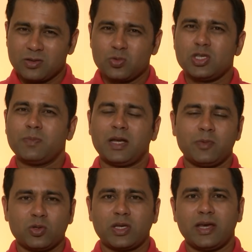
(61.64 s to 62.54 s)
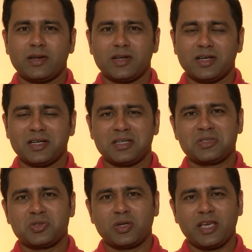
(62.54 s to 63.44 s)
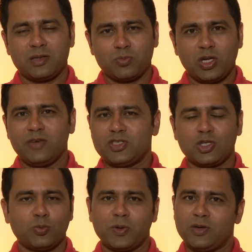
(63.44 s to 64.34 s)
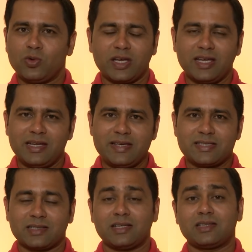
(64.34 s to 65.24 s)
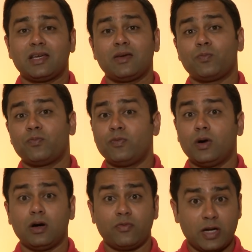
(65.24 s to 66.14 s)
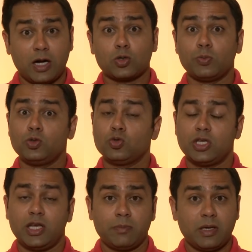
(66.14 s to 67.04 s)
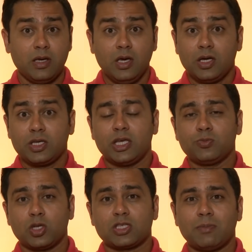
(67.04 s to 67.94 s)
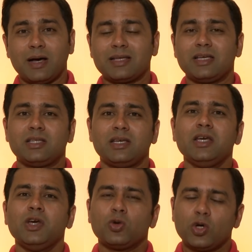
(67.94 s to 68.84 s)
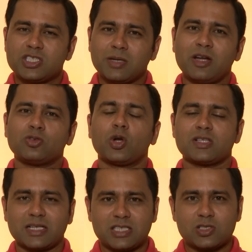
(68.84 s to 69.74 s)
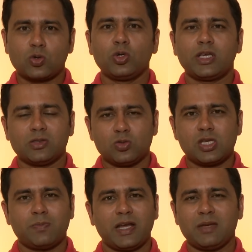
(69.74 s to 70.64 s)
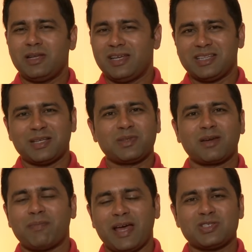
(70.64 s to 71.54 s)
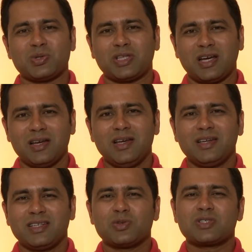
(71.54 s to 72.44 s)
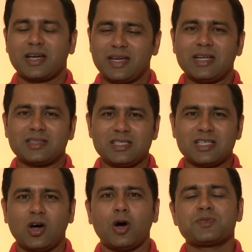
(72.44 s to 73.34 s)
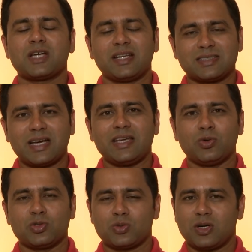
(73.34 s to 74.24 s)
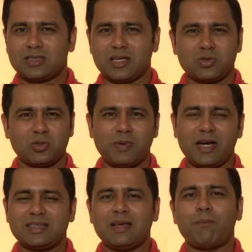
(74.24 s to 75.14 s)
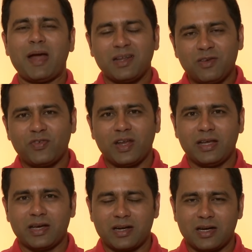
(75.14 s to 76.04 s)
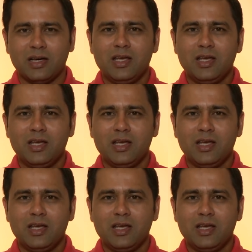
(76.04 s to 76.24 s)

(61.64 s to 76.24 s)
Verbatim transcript: दूसरी पारी में तो खैर जो गेंद मुरली विजय को पड़ी वो खेल नहीं सकते थे विराट को भी दूसरी इनिंग में गेंद बहुत कमाल की थी रोहित शर्मा ने थोड़ा सा अच्छा ज़रूर किया दूसरी पारी में लेकिन तब तक मैच जो था या उसका कहीं नतीजा औपचारिकता ही हो चुका था तो भारतीय बैटिंग फेलियर